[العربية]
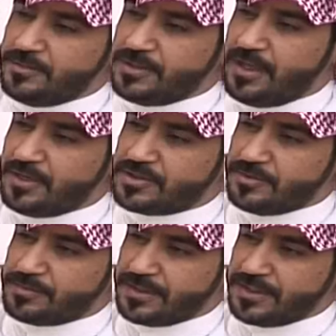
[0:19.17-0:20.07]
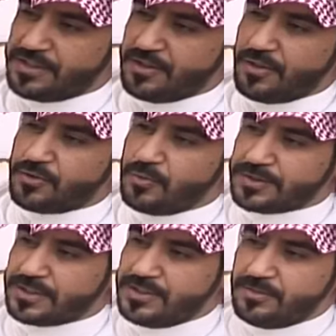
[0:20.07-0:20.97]
من أكتب تغريدة ضد
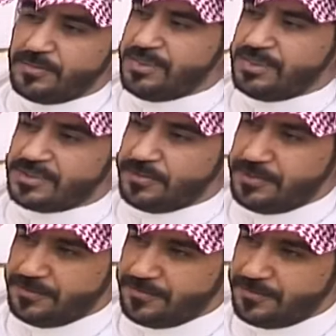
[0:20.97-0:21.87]
وطني ويمدحني الجميع